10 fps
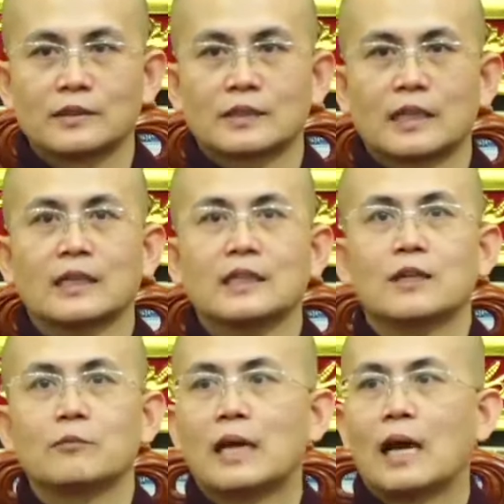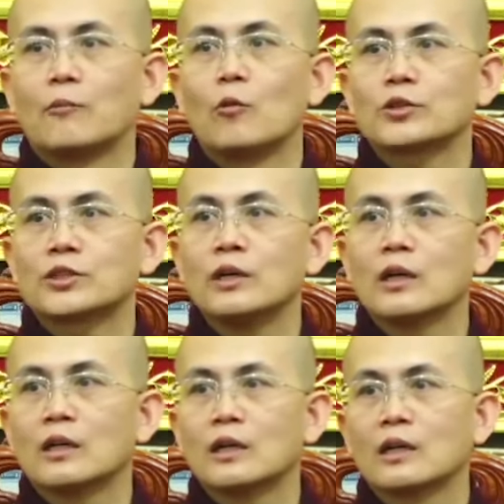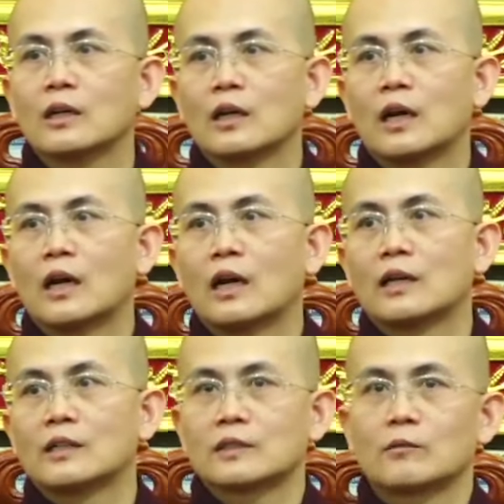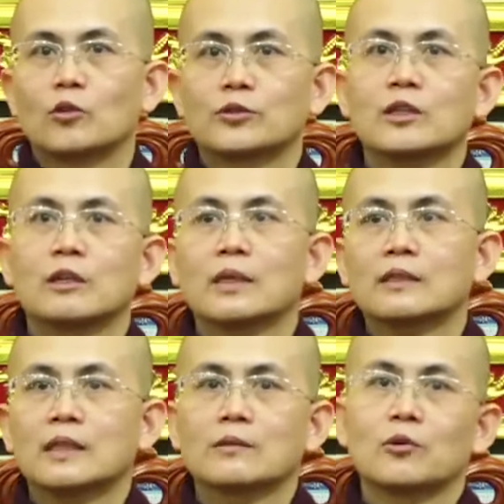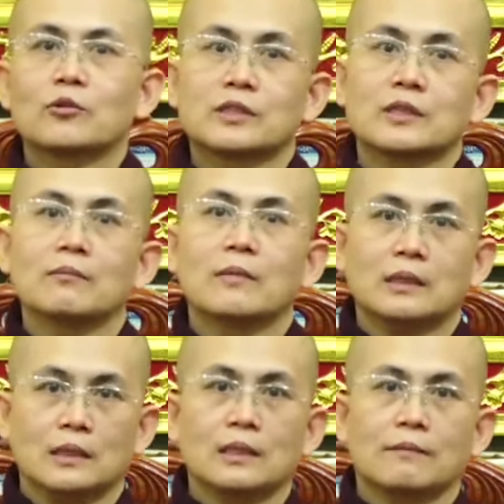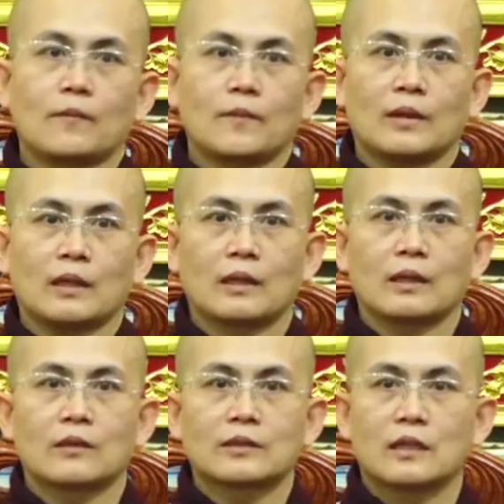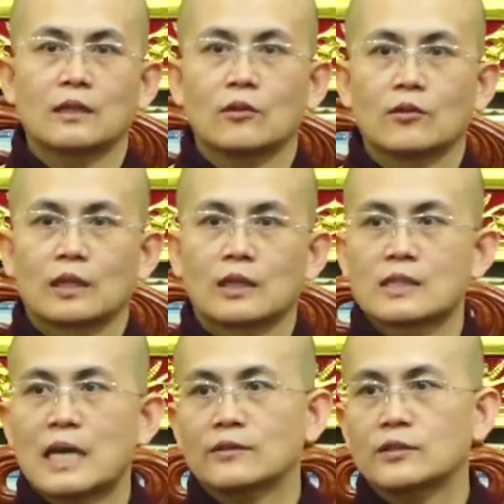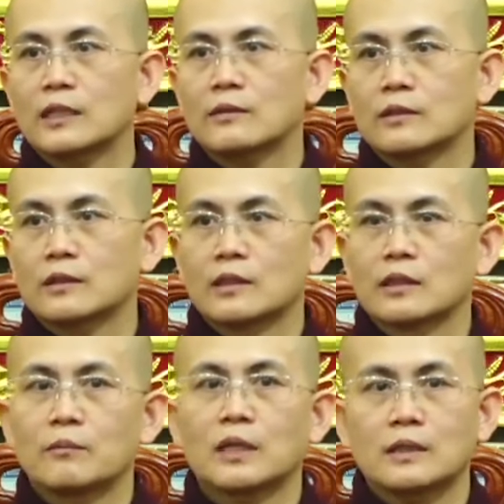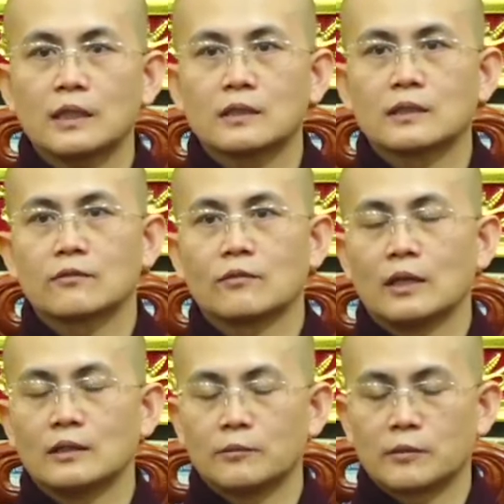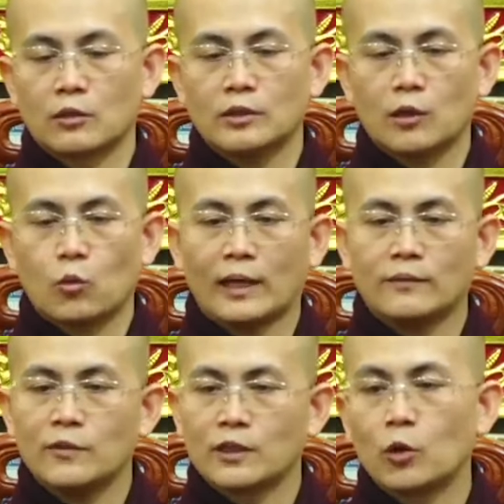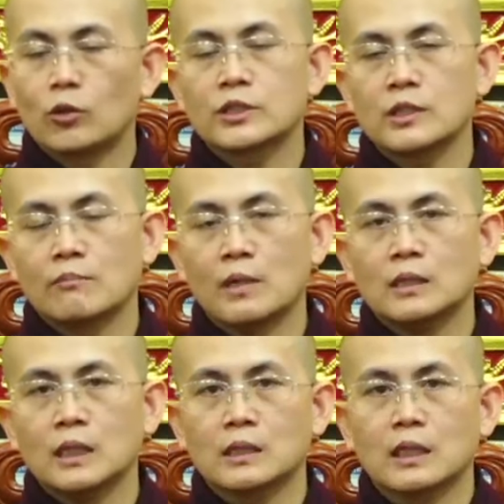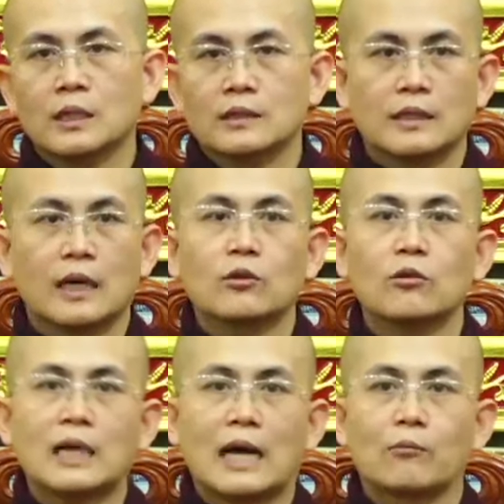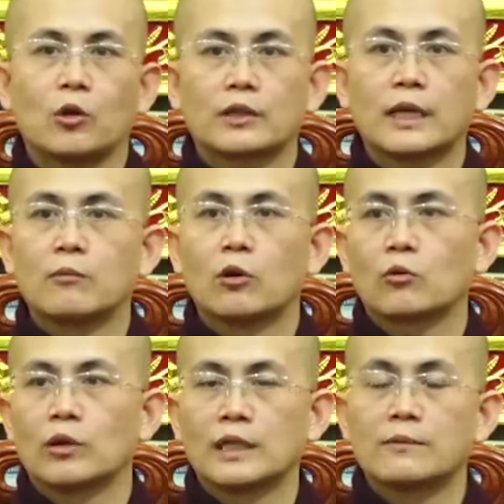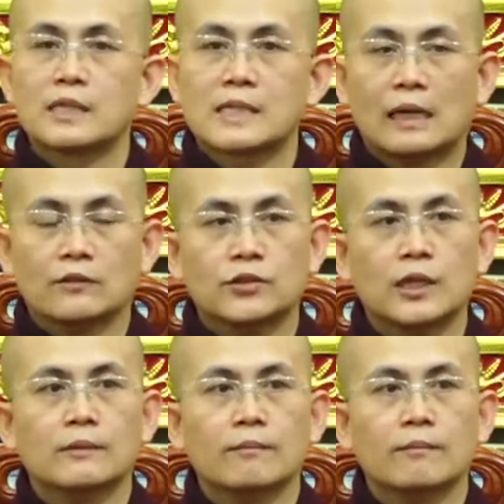sẽ niệm là bộ xương à, bộ xương bất tịnh bộ xương bất tịnh và xác chết bất tịnh và rồi mình có thể quán về bộ xương bất tịnh thì đấy cũng là một đề mục của niệm về xác chết